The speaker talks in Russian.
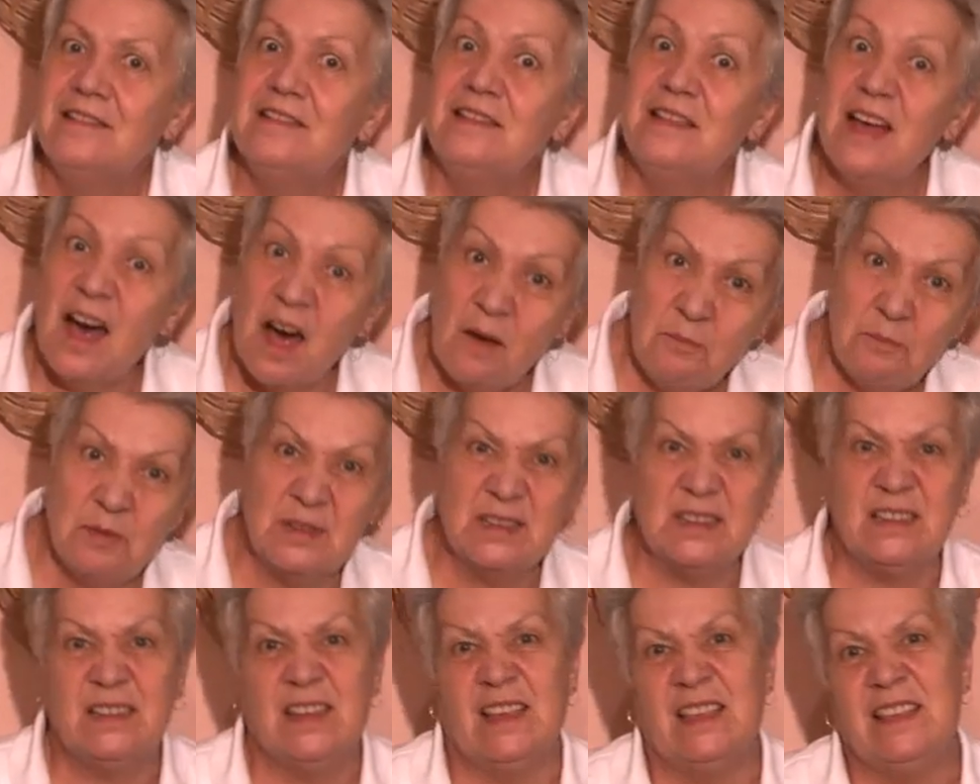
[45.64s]
Да,
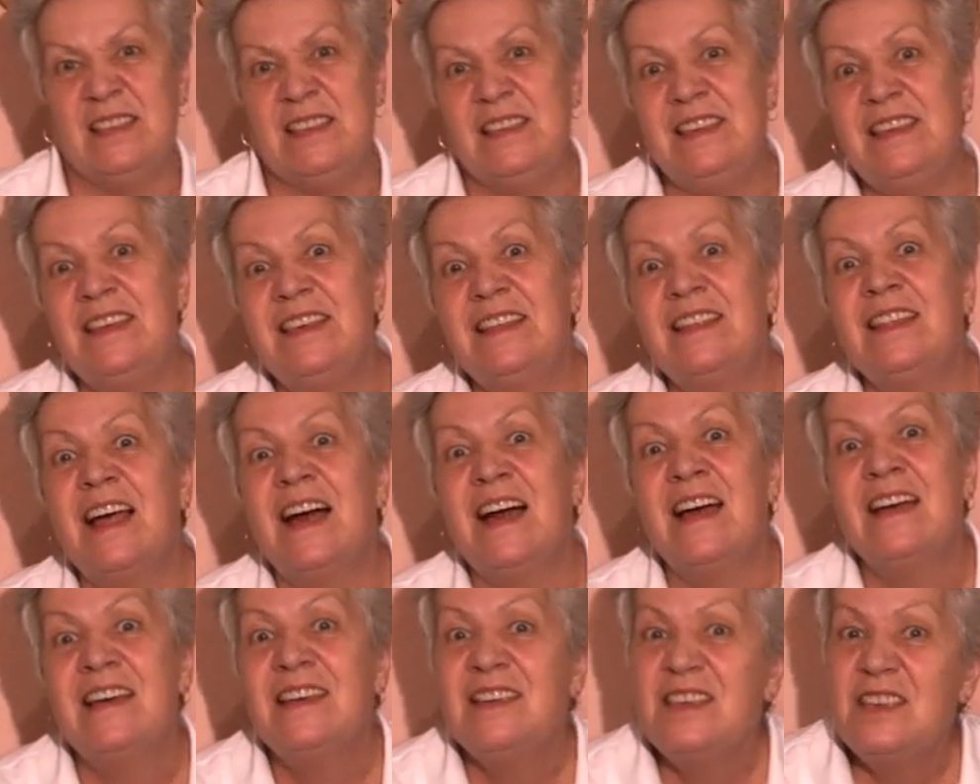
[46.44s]

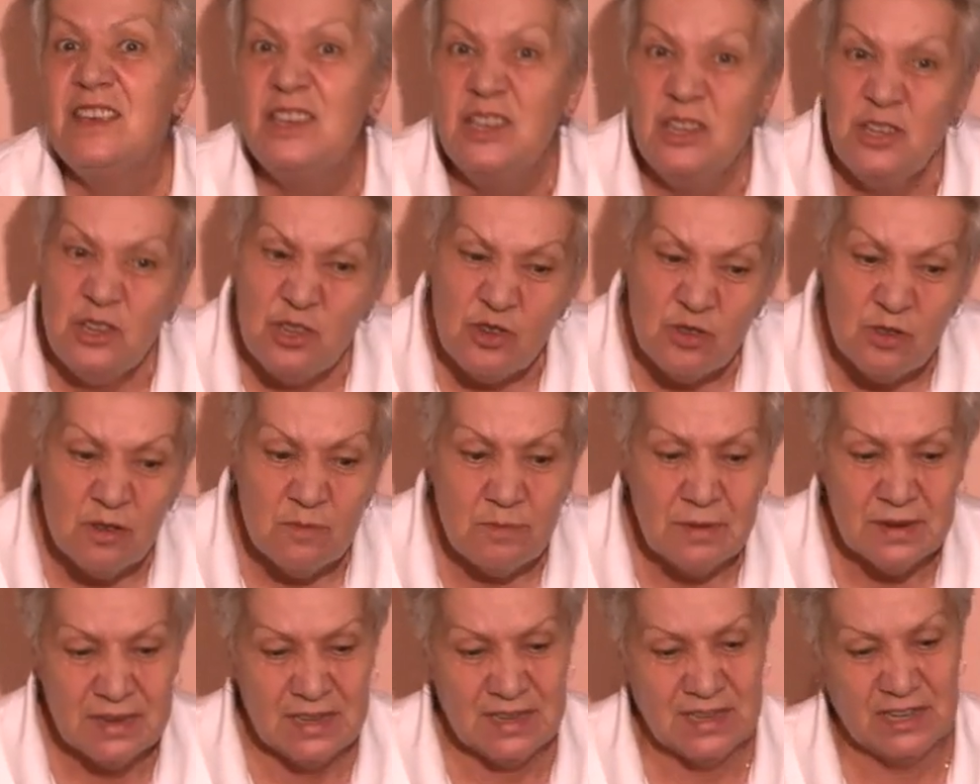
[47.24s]
посадила, и еще
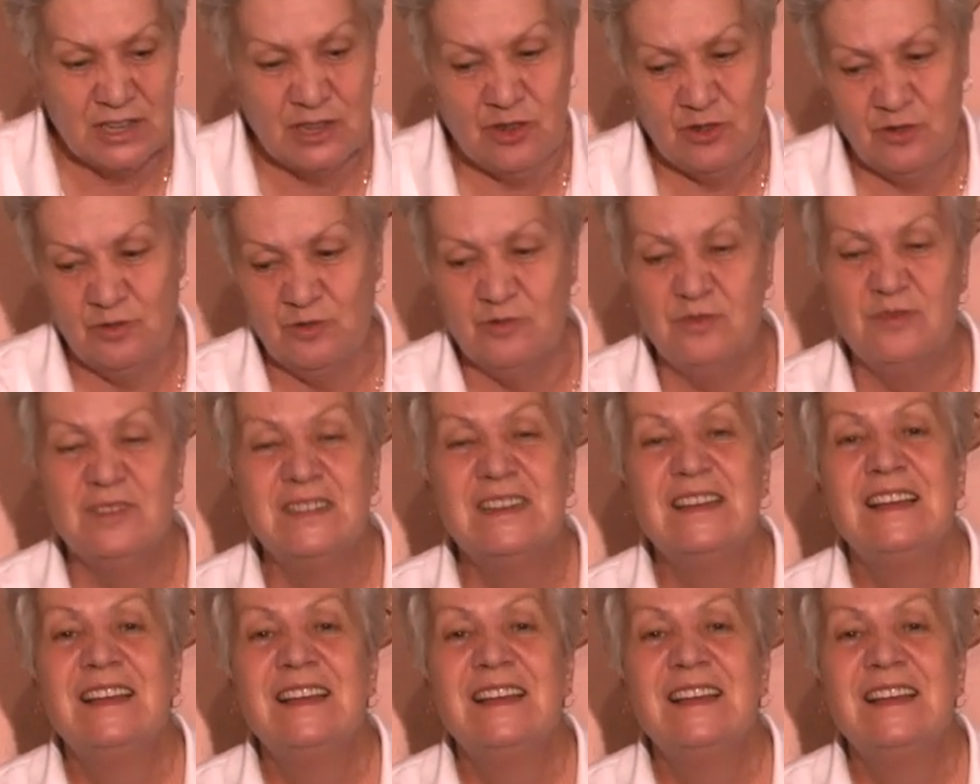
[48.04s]
посажу.